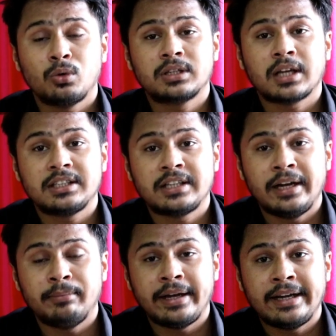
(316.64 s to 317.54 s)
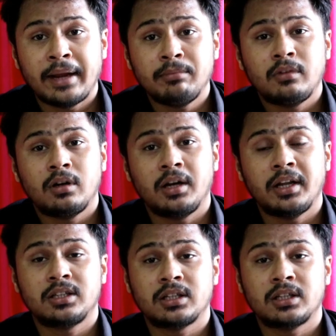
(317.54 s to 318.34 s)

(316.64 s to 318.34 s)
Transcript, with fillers: इसका स्टैंड बाई टाइम थर्टी